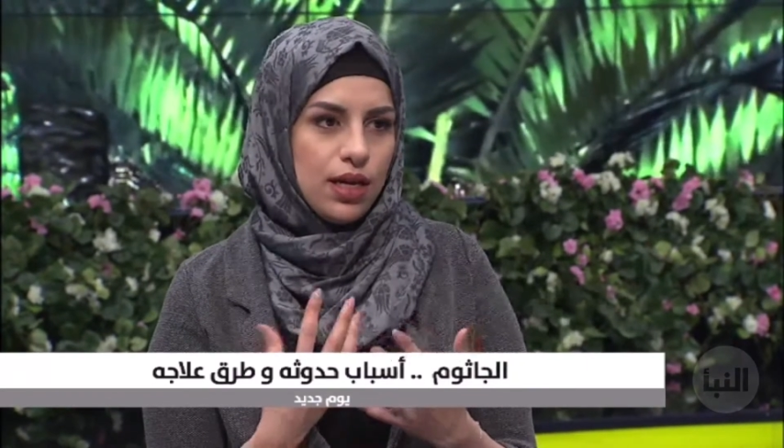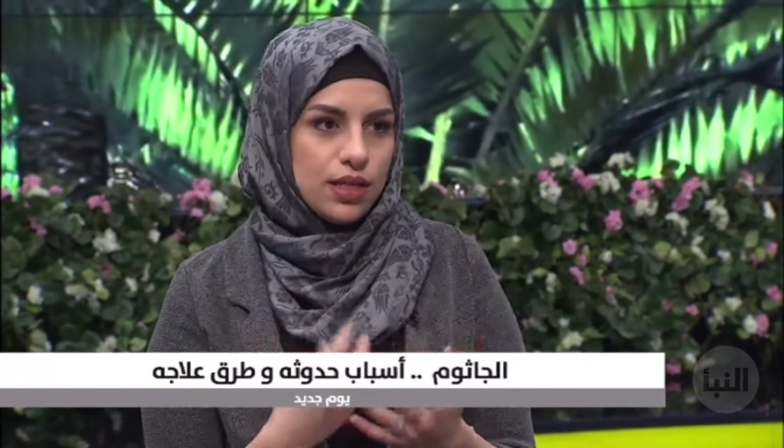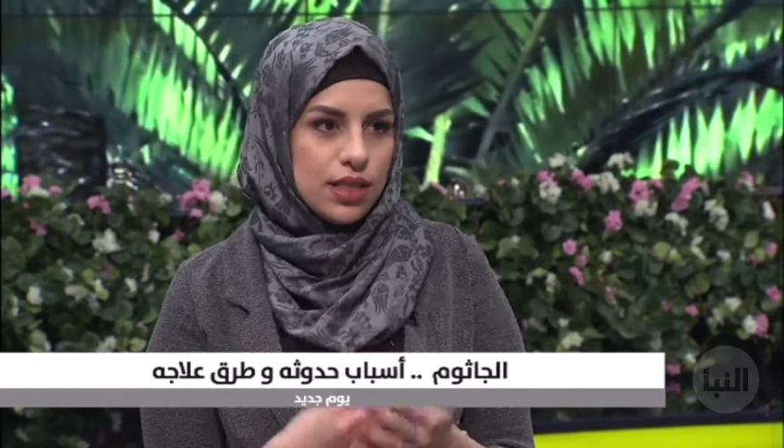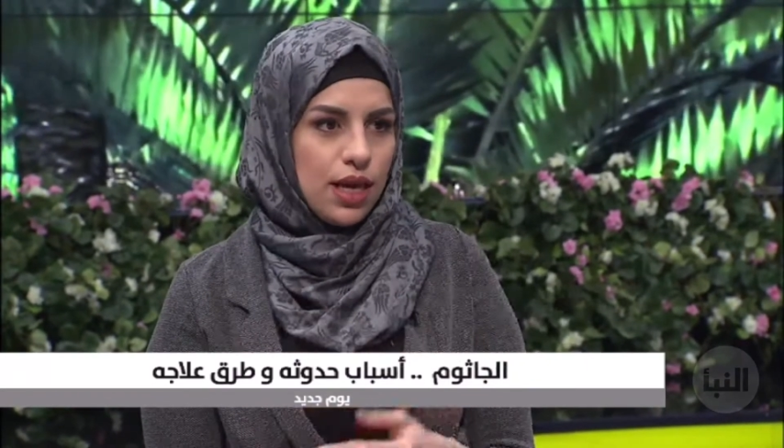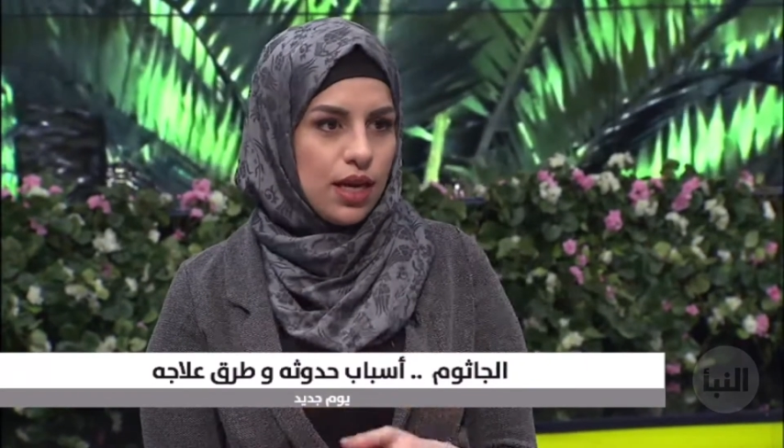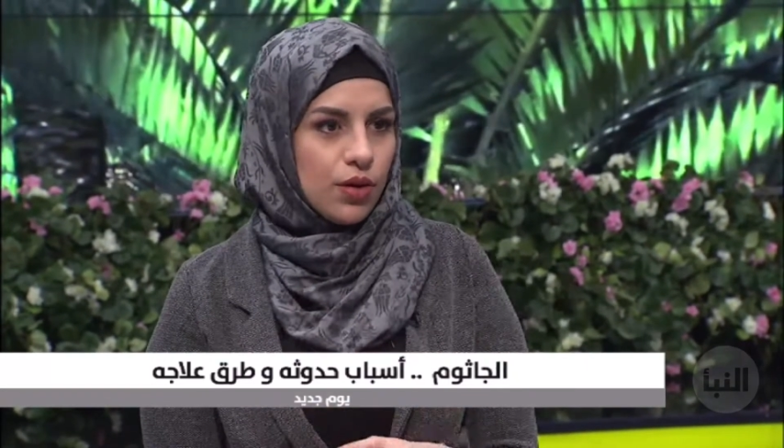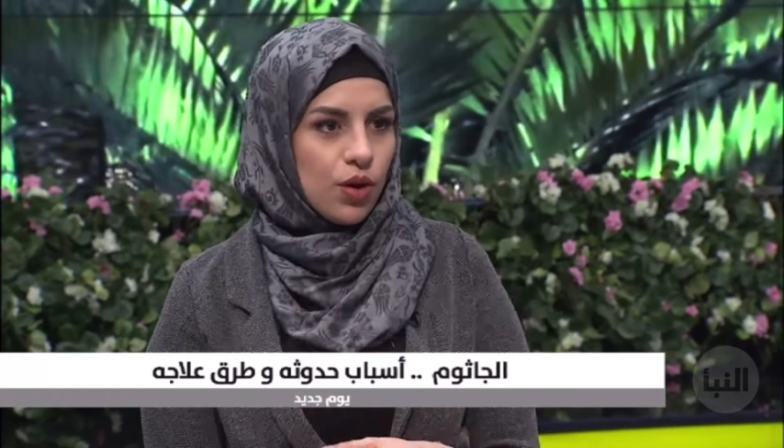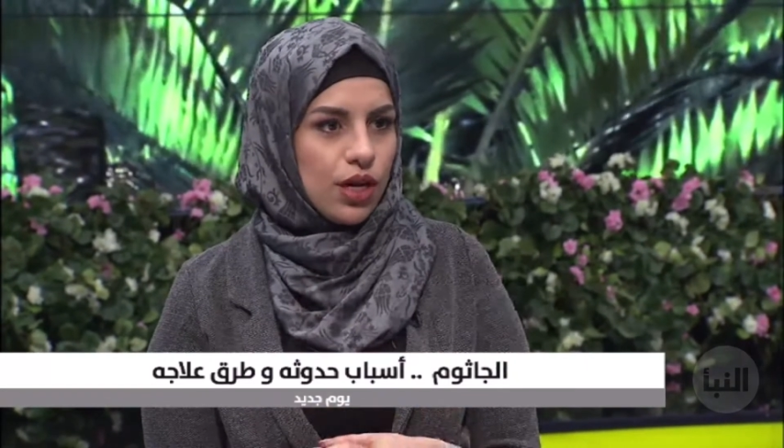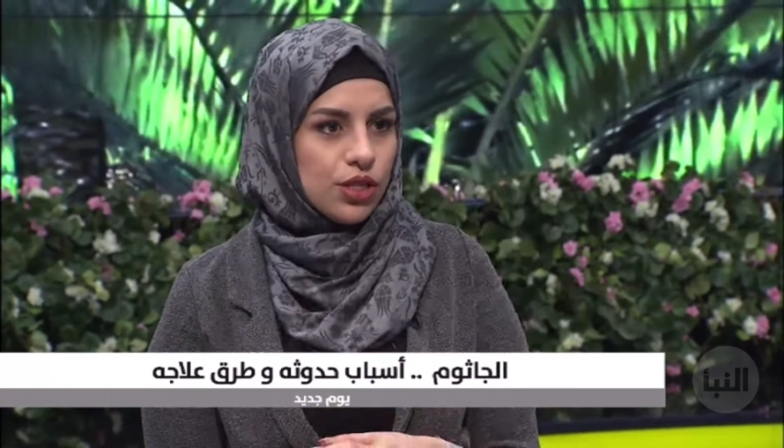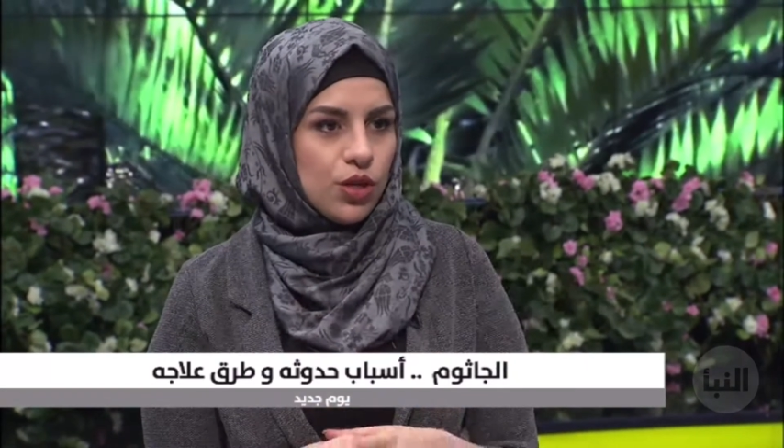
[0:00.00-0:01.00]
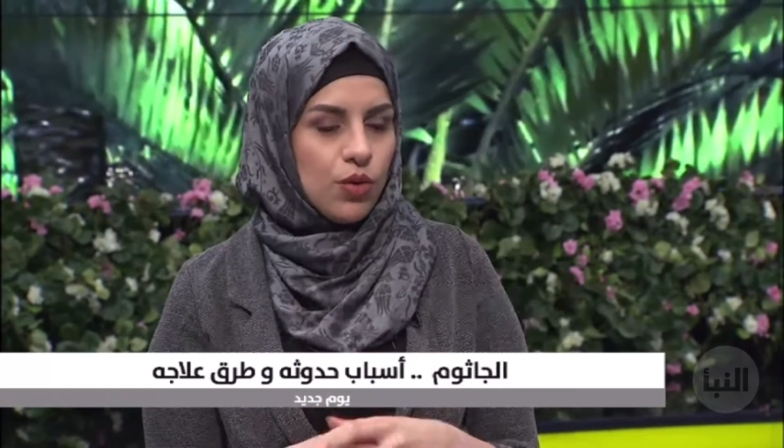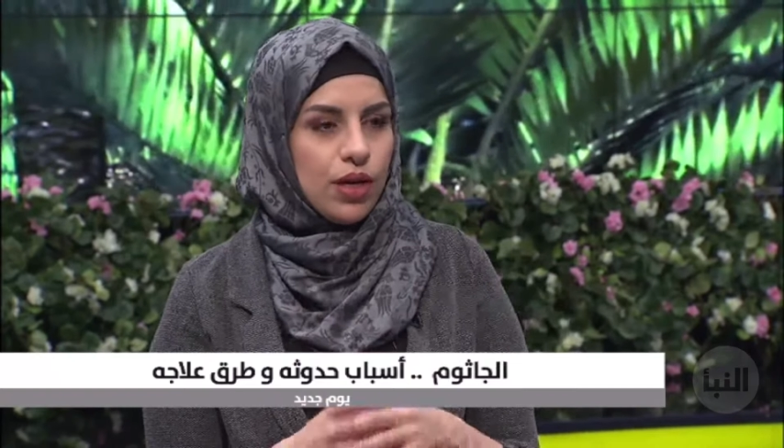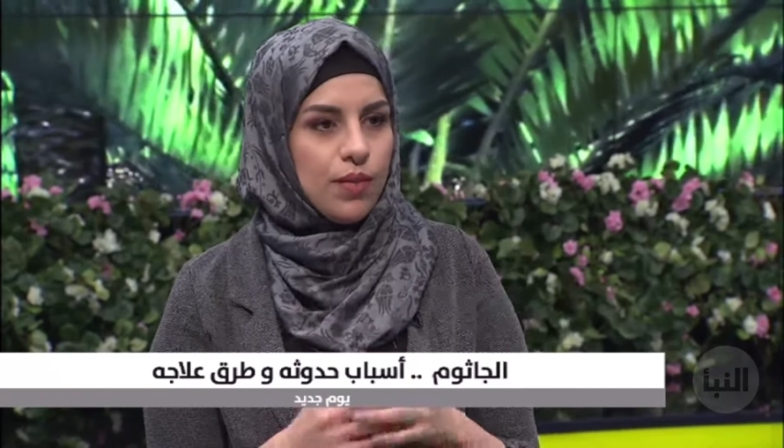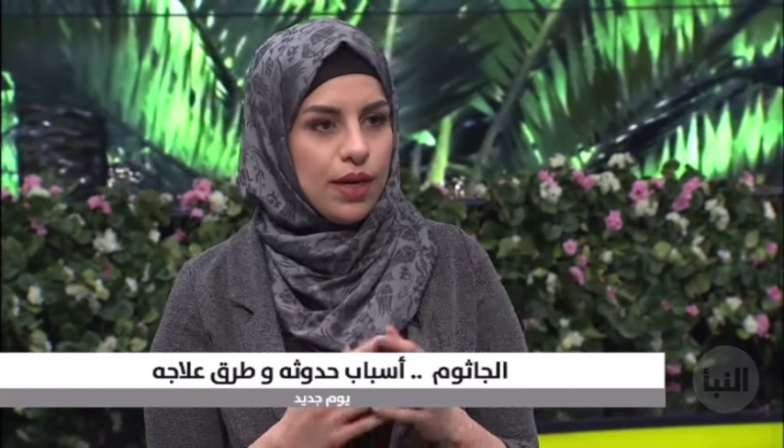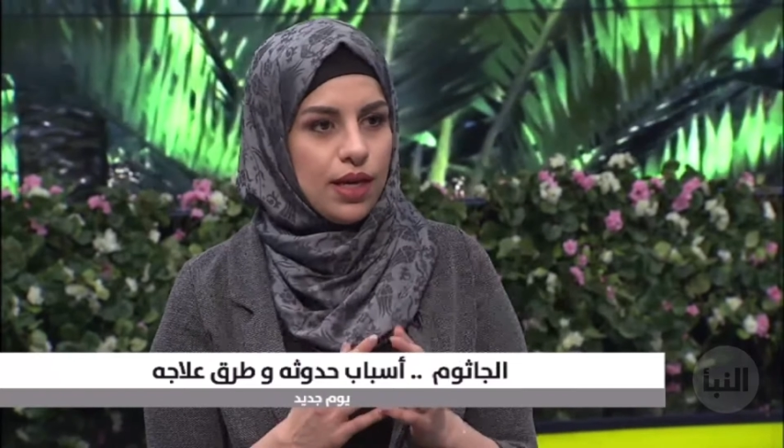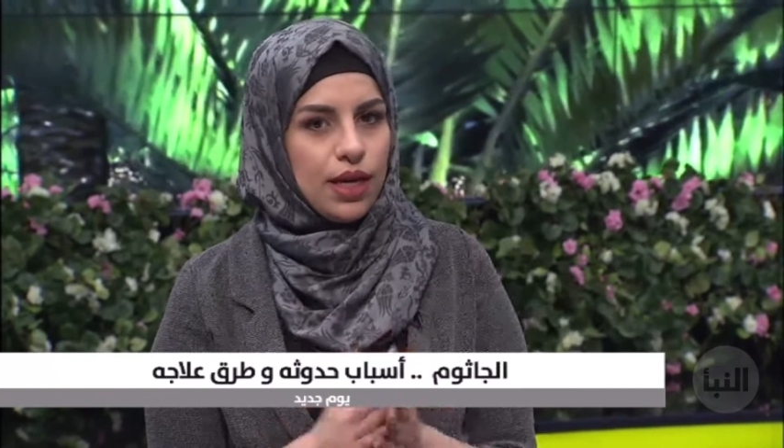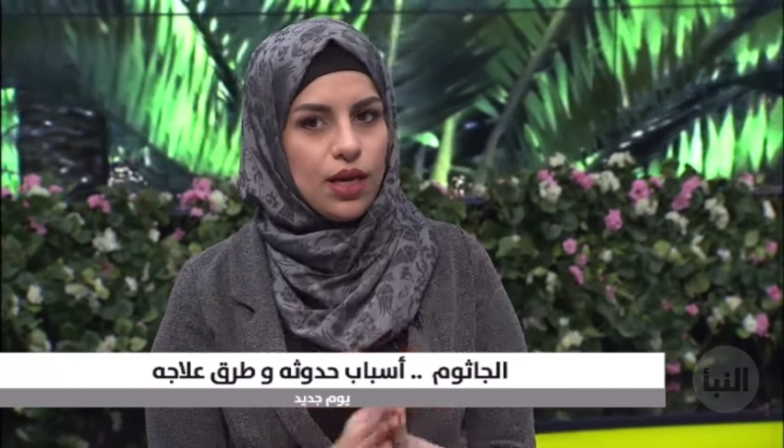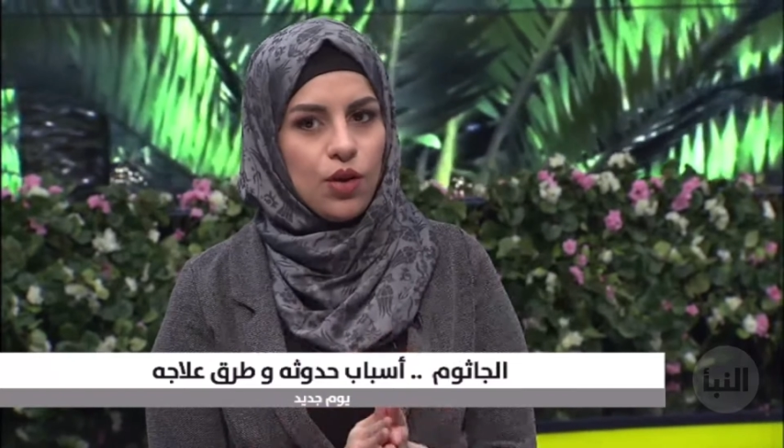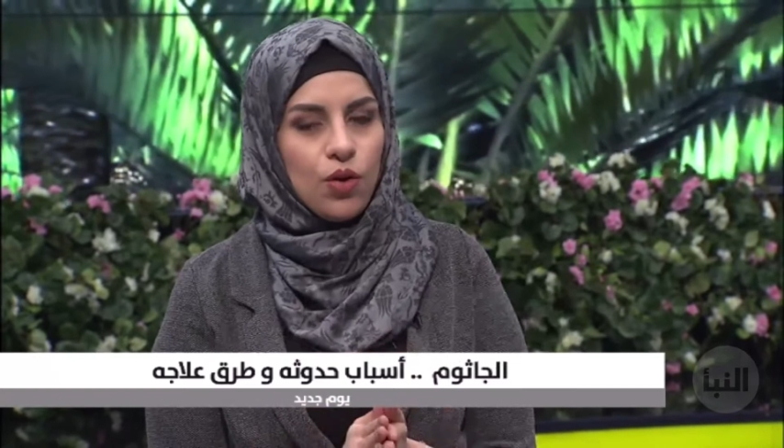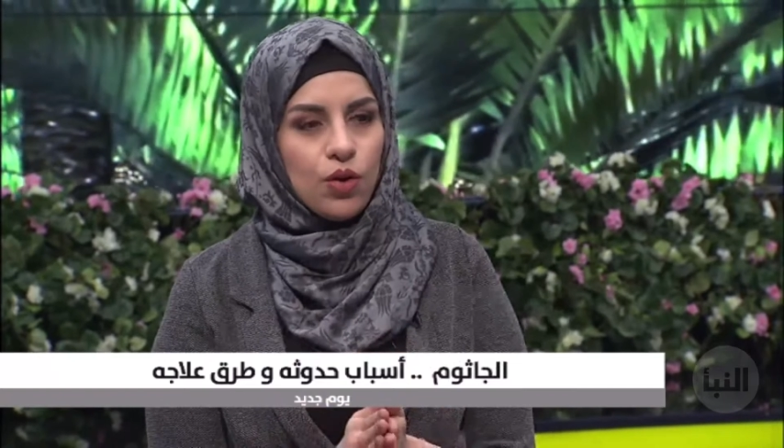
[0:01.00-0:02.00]
رسالة النخاع الشوكي هي
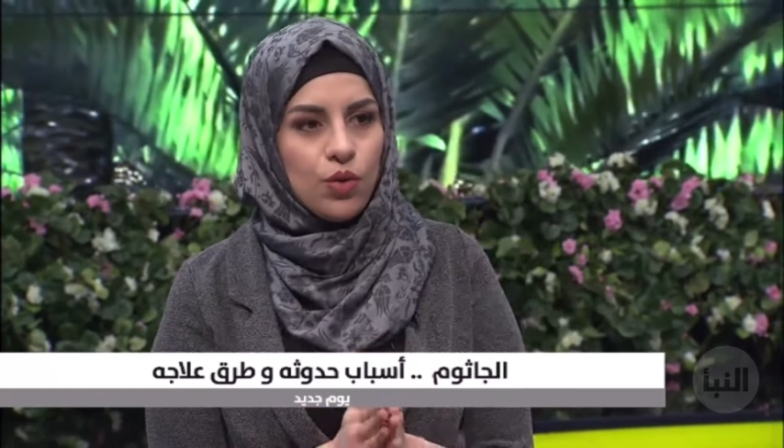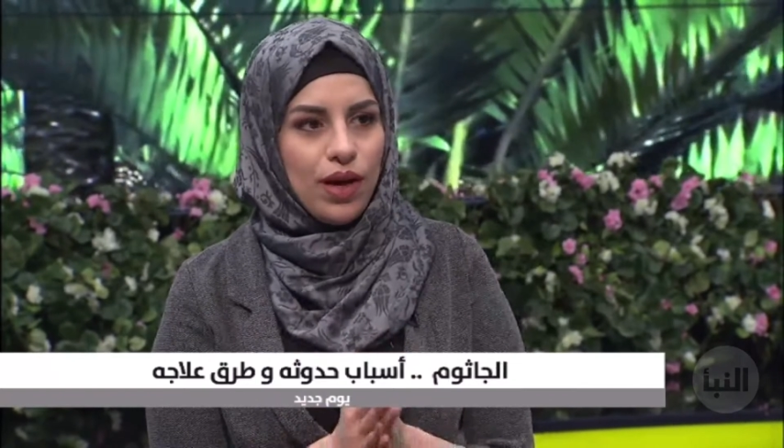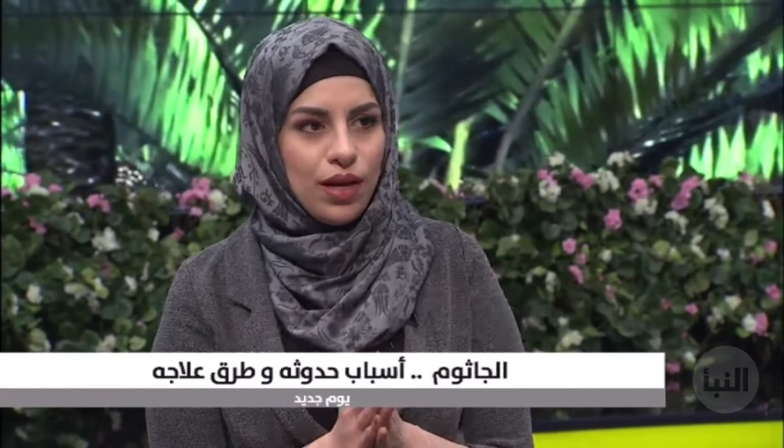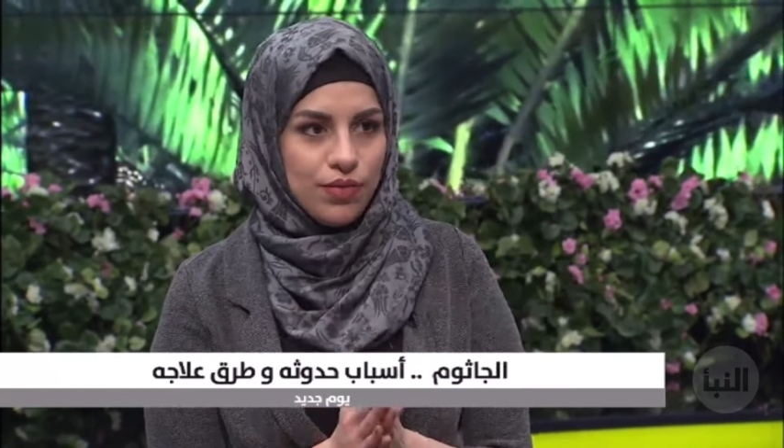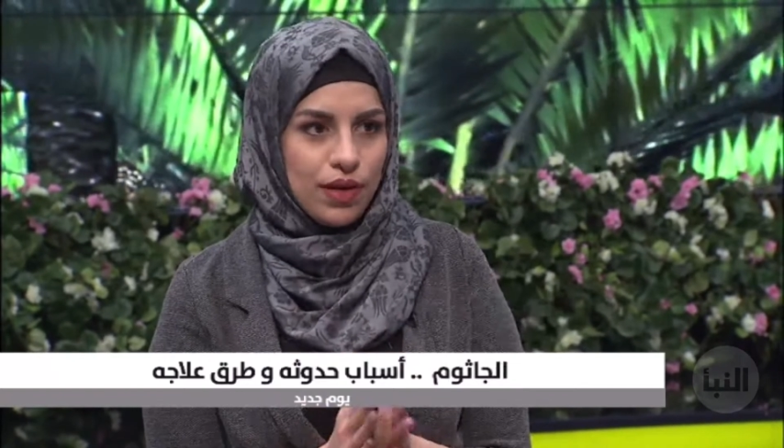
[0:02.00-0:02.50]
انه يوقف